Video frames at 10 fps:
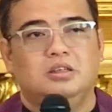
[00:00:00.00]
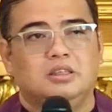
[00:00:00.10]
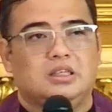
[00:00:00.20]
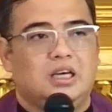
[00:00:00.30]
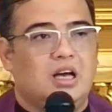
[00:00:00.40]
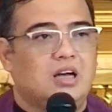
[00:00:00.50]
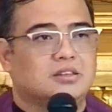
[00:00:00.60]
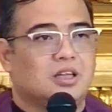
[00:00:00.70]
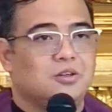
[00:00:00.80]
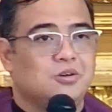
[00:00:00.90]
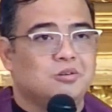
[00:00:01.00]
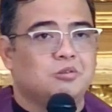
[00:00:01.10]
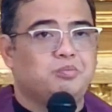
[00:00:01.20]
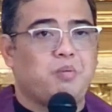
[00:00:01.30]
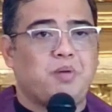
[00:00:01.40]
Kaya nga ang tanong,
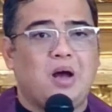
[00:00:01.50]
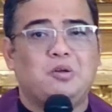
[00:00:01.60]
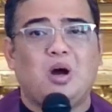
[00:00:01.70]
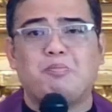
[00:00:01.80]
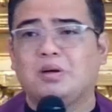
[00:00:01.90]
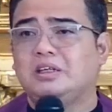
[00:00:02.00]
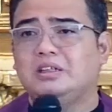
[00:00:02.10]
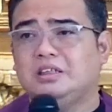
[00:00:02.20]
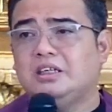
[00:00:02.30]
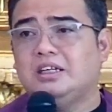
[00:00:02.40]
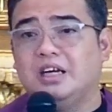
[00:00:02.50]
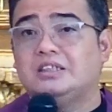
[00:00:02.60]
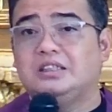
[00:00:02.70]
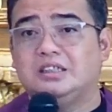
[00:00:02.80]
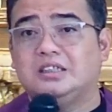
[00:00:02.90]
paano kapag hindi ka
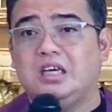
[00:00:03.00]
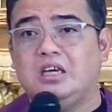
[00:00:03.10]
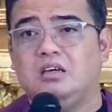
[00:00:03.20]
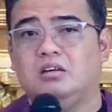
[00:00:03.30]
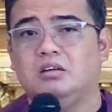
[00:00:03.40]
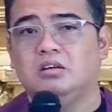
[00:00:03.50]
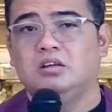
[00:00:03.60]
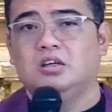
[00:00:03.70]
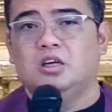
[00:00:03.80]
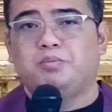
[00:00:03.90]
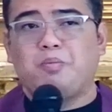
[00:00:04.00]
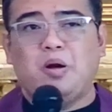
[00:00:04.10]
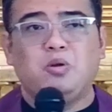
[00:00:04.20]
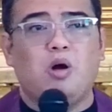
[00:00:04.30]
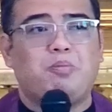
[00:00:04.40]
nagsisi?
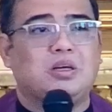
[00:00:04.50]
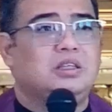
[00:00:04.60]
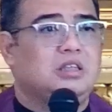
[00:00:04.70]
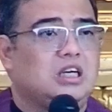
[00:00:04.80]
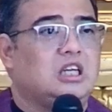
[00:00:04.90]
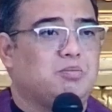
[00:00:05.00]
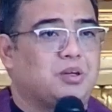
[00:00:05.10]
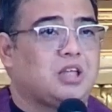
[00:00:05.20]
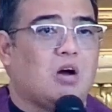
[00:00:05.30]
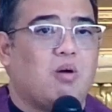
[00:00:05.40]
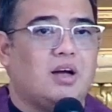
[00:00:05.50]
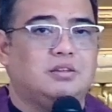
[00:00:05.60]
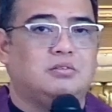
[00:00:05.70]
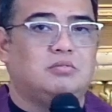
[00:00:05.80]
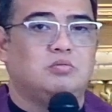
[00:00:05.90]
Paano kapag ka nagpatawad?
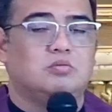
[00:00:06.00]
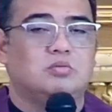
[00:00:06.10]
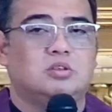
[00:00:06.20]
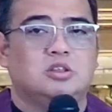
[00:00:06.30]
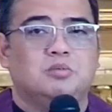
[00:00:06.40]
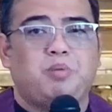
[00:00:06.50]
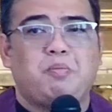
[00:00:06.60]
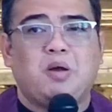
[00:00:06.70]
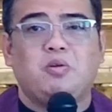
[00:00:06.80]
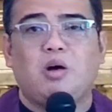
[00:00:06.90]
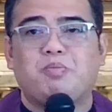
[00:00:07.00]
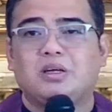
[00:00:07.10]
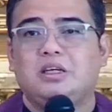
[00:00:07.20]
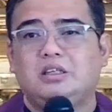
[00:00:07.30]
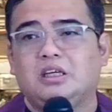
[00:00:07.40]
Paano
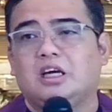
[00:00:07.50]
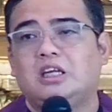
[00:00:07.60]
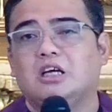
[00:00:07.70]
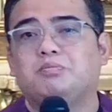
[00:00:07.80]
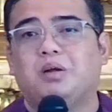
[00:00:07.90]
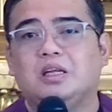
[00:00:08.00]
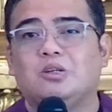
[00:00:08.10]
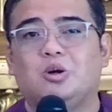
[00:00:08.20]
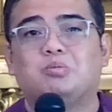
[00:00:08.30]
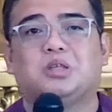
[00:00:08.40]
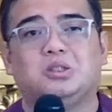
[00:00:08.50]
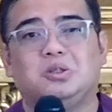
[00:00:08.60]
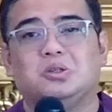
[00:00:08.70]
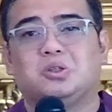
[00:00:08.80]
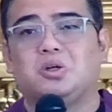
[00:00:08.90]
kapag hindi ka nagbalik loob sa
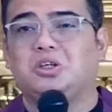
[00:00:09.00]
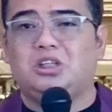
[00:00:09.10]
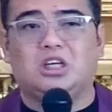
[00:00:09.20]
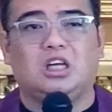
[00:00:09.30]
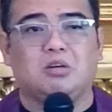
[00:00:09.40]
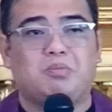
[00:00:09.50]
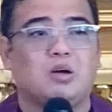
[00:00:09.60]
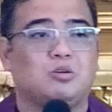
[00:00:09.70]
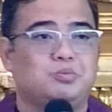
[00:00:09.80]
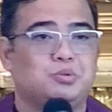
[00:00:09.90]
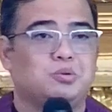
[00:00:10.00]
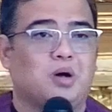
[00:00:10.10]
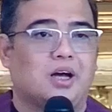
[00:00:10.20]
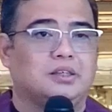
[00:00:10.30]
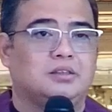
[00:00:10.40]
Diyos o hindi ka nagbagong
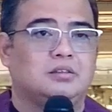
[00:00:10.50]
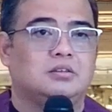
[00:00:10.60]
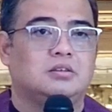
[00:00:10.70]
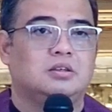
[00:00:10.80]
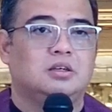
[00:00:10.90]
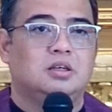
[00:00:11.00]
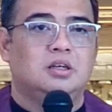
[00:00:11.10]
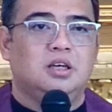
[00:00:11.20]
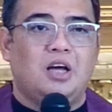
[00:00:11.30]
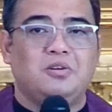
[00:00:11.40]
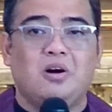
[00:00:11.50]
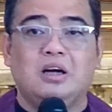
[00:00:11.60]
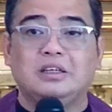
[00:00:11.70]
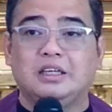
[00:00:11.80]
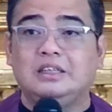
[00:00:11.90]
buhay? Ano
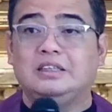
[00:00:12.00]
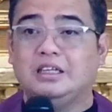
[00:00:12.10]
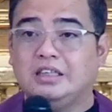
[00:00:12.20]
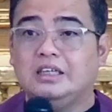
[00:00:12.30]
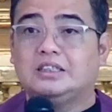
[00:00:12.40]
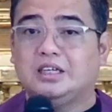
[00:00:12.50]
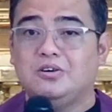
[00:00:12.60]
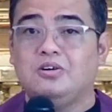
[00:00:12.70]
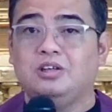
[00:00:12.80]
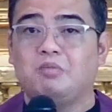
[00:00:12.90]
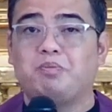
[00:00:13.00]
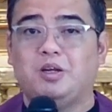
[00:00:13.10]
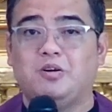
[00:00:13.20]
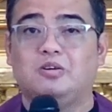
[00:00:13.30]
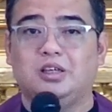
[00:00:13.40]
ang naging dating sa iyo ng
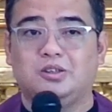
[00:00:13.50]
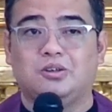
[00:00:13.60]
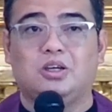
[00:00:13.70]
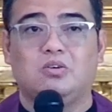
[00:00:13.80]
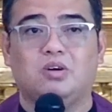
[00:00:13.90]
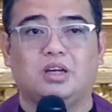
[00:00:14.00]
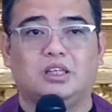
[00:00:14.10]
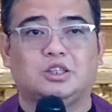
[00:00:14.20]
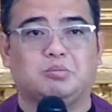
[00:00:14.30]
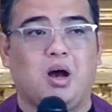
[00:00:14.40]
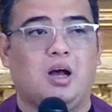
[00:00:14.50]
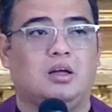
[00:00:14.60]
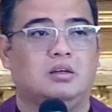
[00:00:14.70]
panahong ito ng kwaresma?